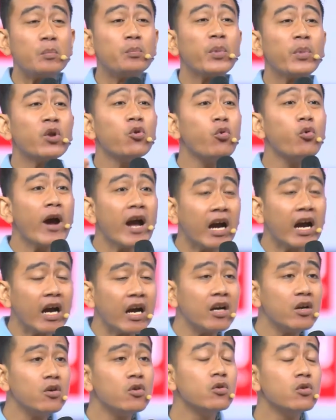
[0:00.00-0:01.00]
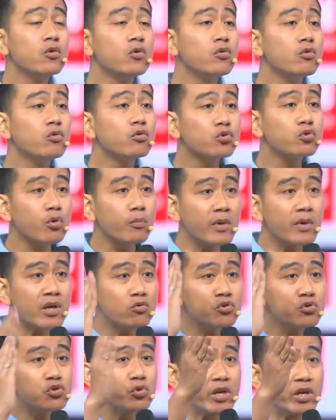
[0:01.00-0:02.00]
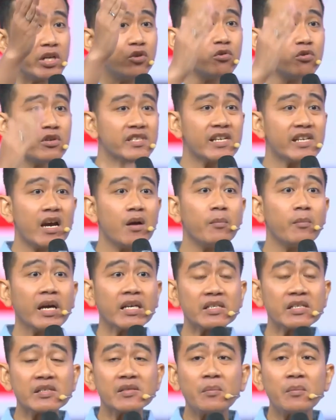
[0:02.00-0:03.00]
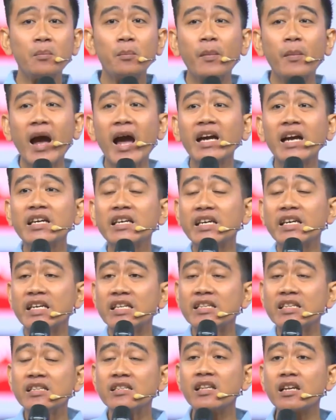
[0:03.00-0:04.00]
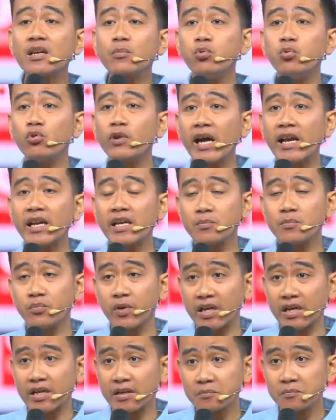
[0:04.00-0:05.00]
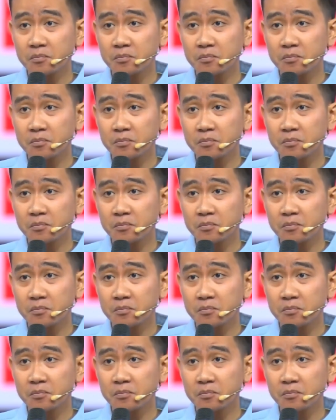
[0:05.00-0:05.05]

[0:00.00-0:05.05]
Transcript: Peluang untuk menuju Indonesia emas makin terbuka lebar.